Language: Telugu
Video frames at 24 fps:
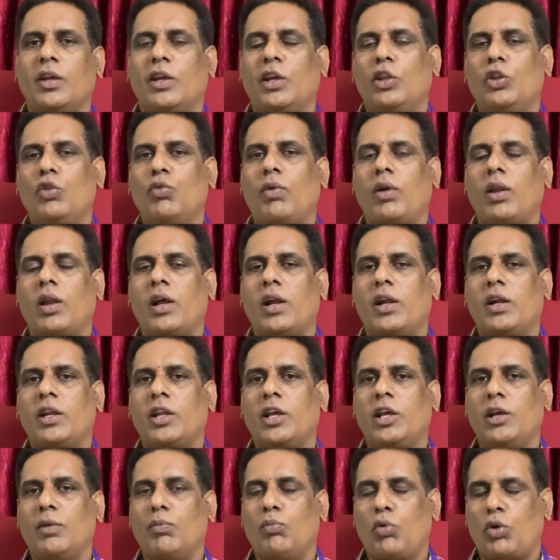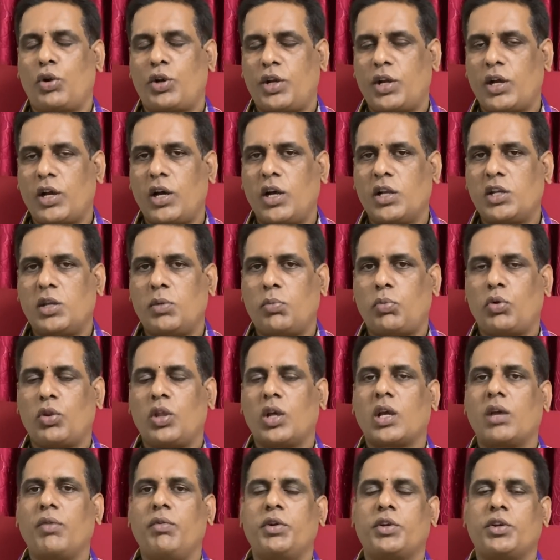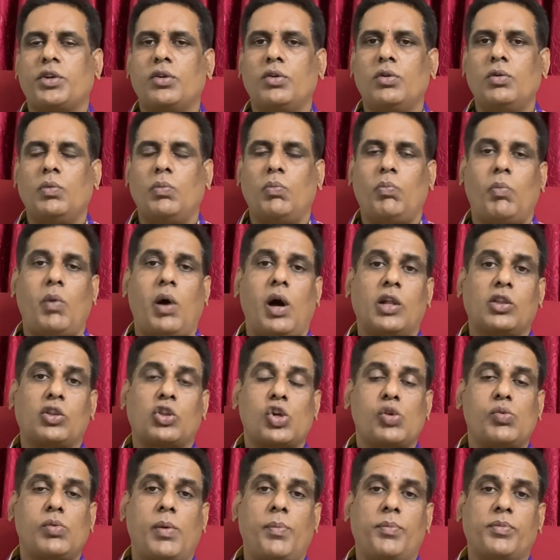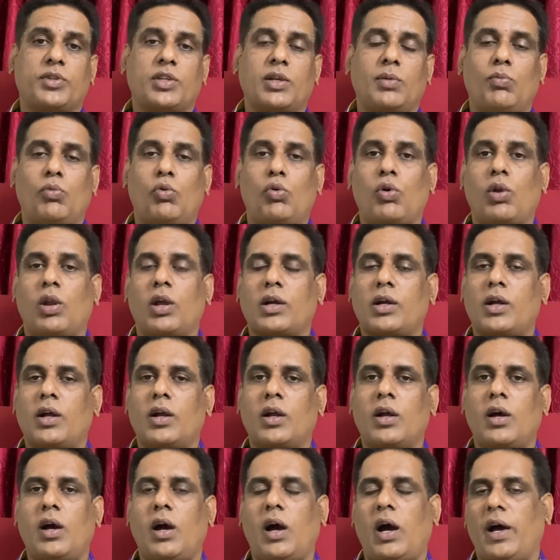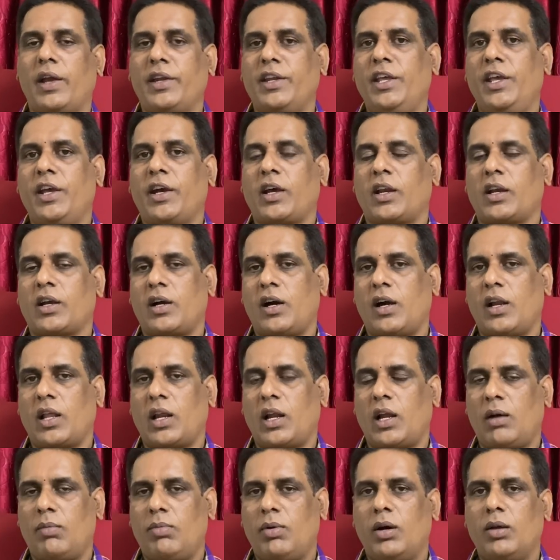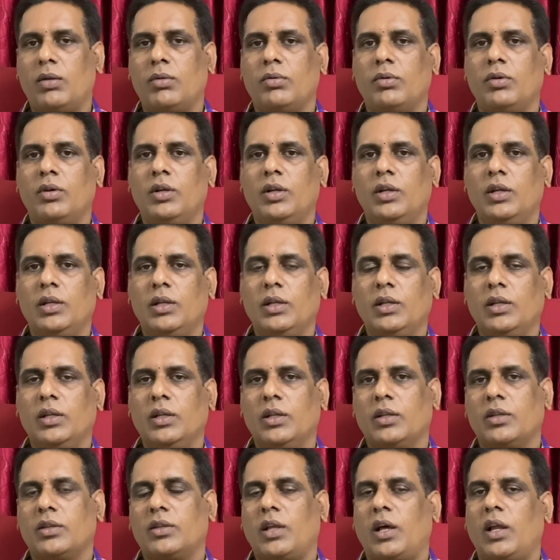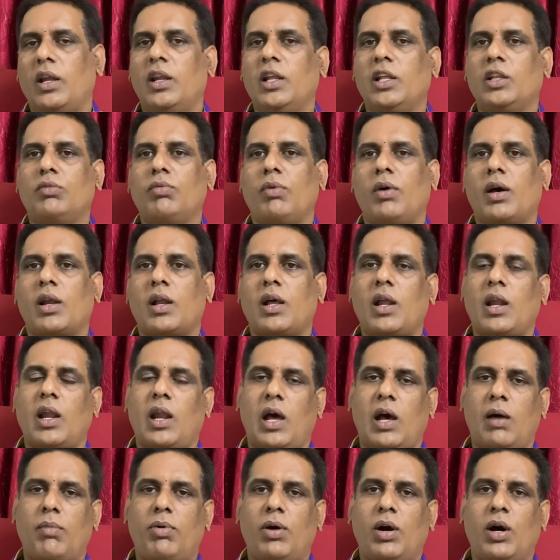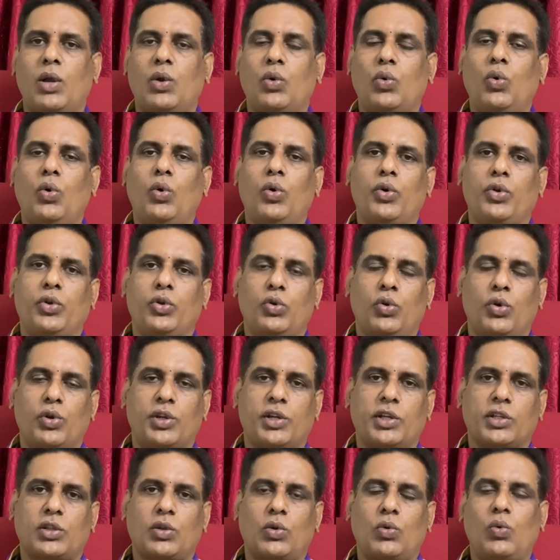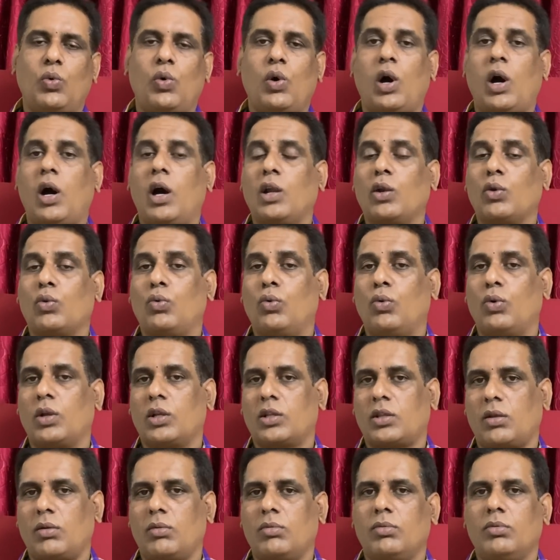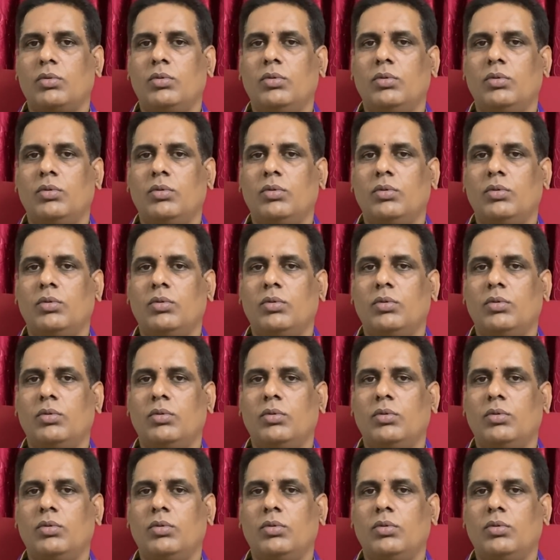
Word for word: ఎందువల్ల అంటే ముఖ్యంగా చెప్పుకోదగ్గ విషయం మాతృవంశం మూలకంగా అనేక రకాల లాభాలు తల్లి ద్వారా లాభాలు యోగ్యతలు అనుకూలతలు